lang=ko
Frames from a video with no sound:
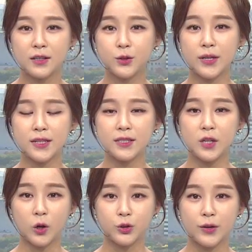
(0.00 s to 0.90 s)
최근
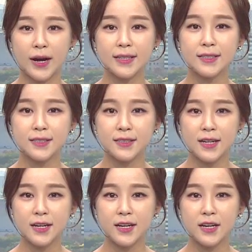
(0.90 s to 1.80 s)
여주
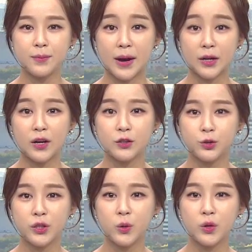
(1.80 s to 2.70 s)
한글시장이 만화
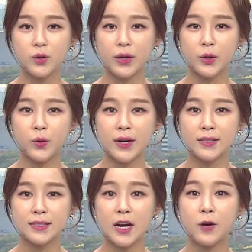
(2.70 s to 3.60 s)
주인공을
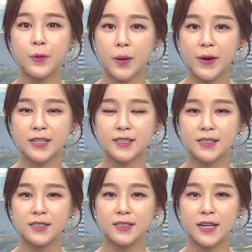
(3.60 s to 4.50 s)
활용한 사업
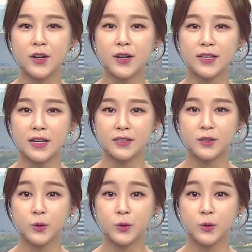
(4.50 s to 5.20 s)
협약식을 체결했다는